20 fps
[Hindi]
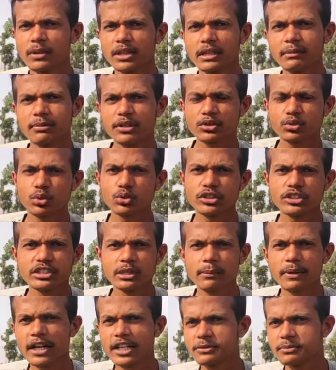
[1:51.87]
मतलब कि दो
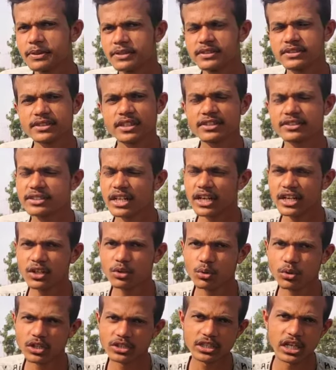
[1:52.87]
दिसंबर आसपास इसका स्टार्टिंग
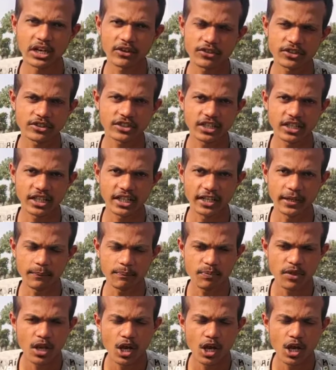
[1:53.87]
हो गया था हार्वेस्ट देने के लिए